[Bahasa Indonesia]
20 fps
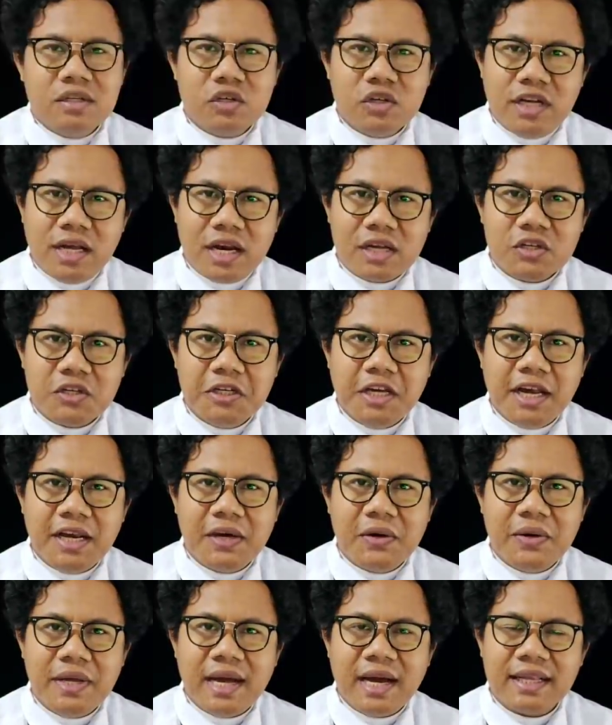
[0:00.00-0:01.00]

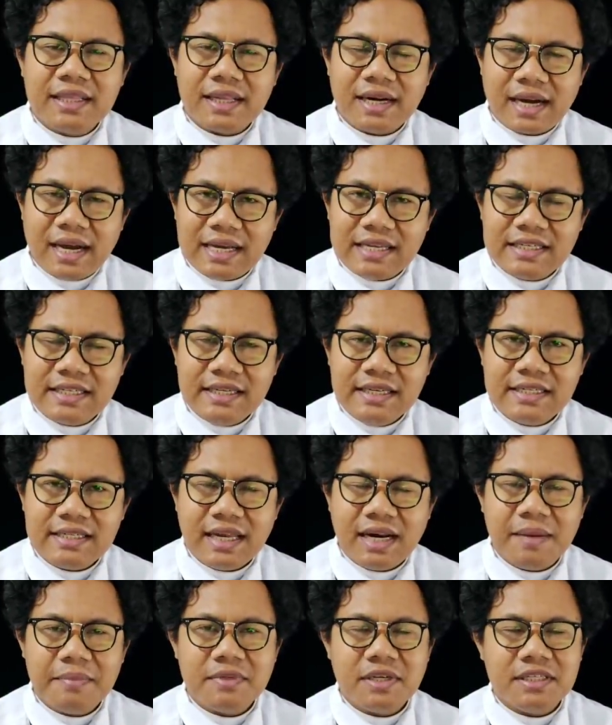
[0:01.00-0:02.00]
Saudara-saudariku yang terkasih,
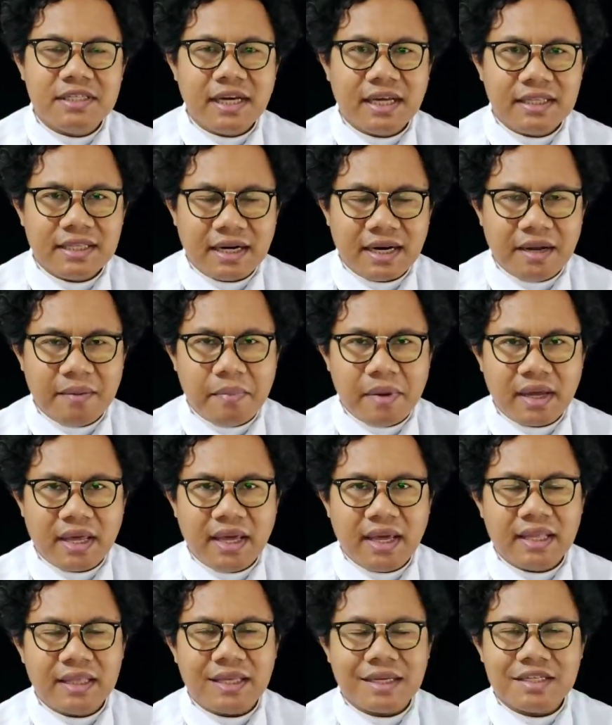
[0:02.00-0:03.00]
salam sejahtera
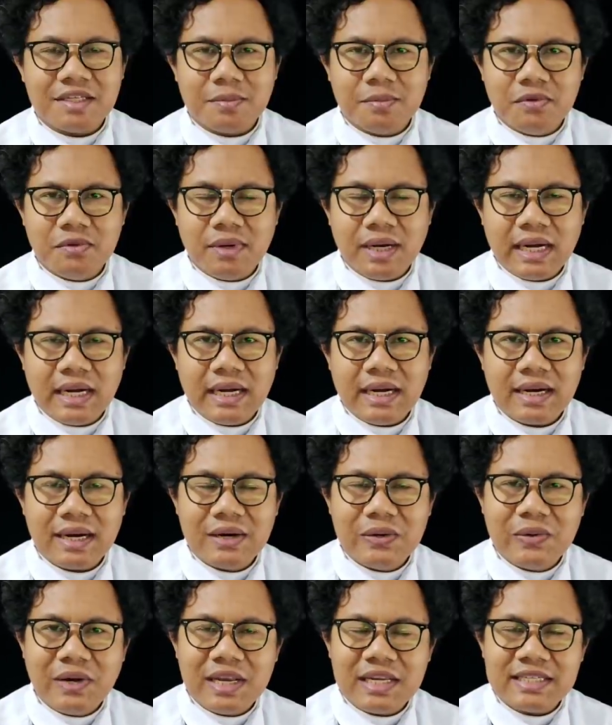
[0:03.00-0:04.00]
bagi kita semua.
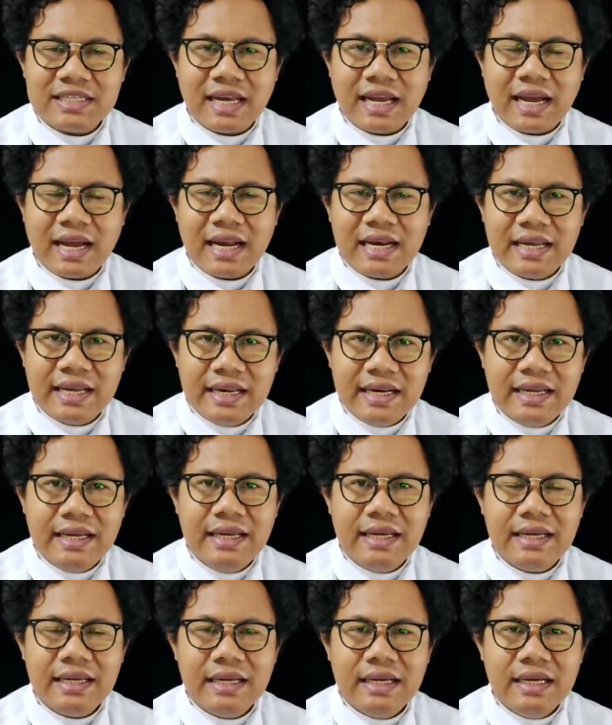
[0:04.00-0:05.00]
Renungan saya kali
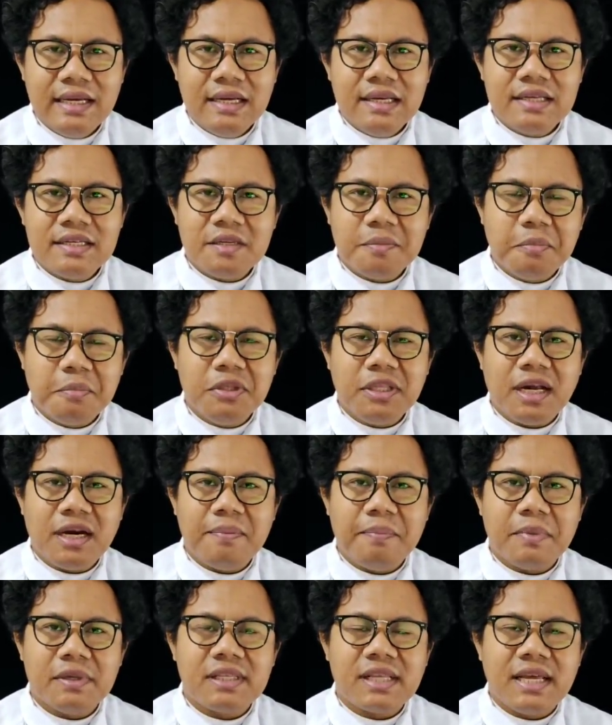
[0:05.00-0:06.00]
ini
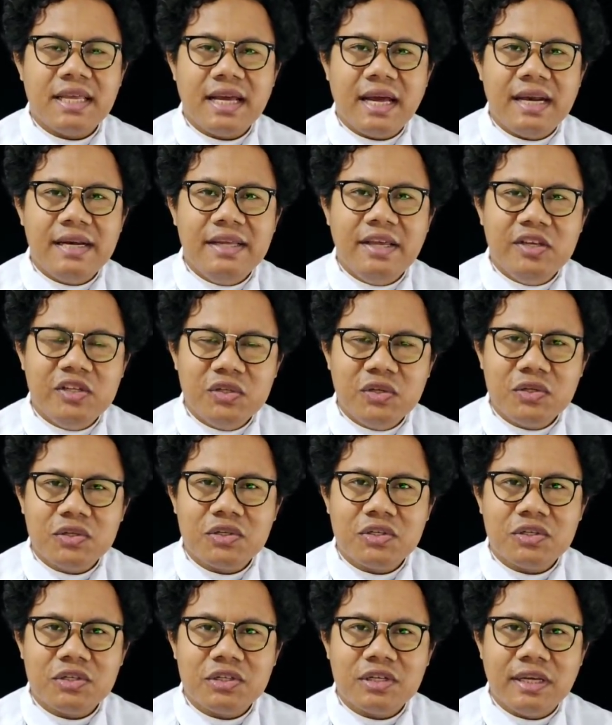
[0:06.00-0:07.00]
seputar pertanyaan
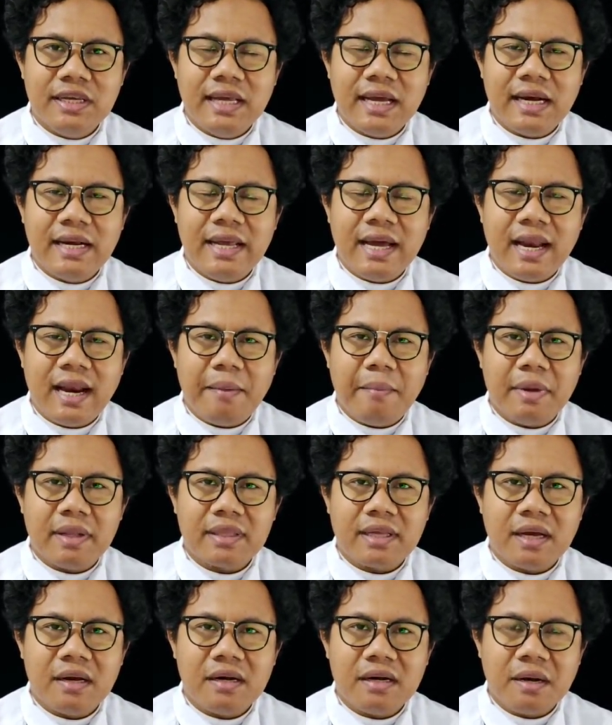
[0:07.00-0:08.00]
Yesus yang
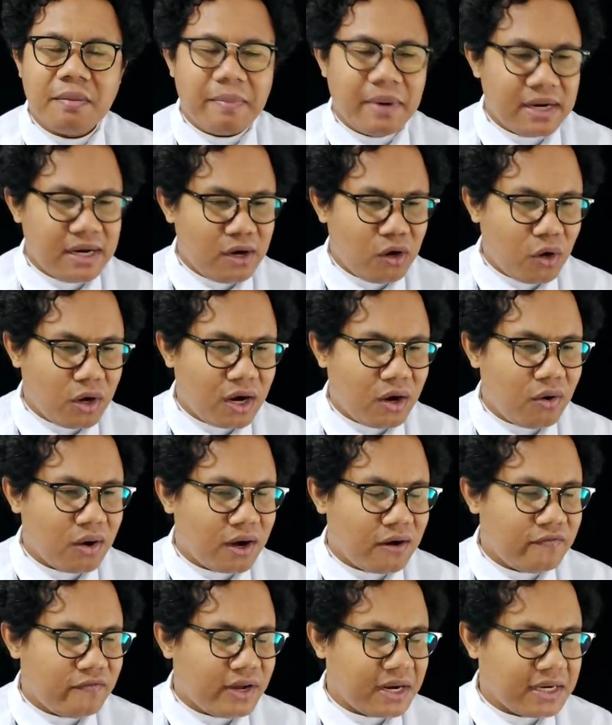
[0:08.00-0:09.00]
dialamatkan kepada
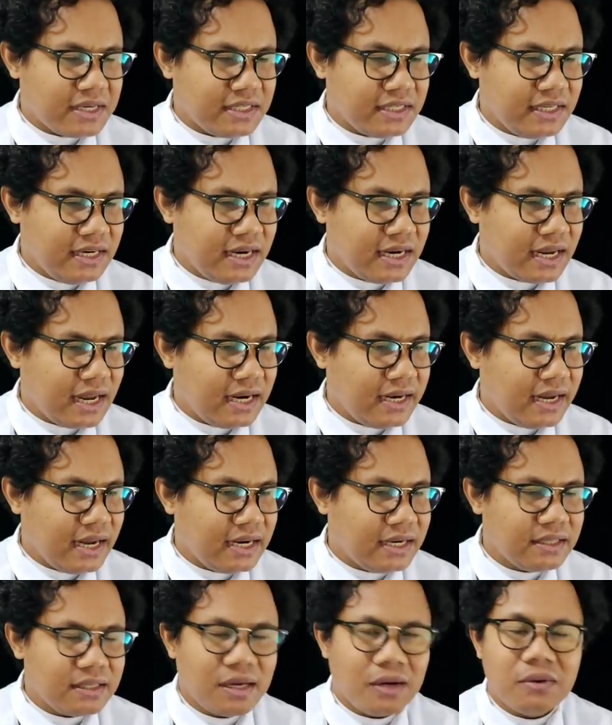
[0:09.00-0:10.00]
orang-orang Farisi dan
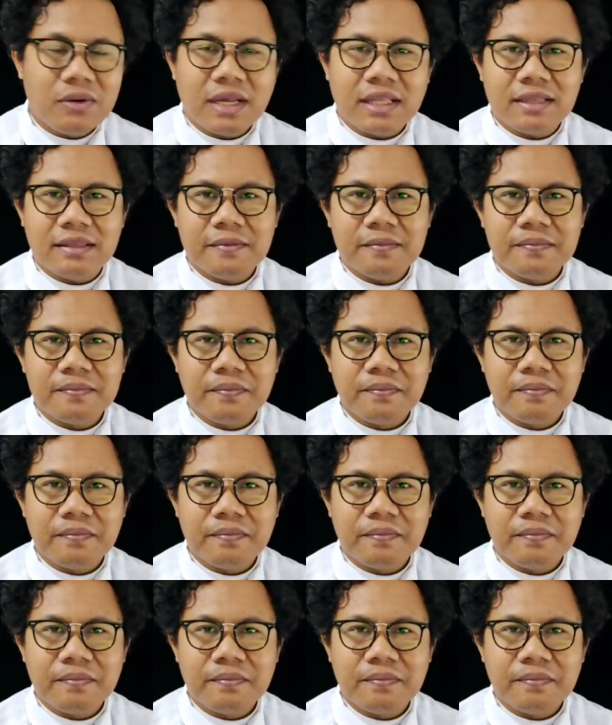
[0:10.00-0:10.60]
ahli-ahli Taurat.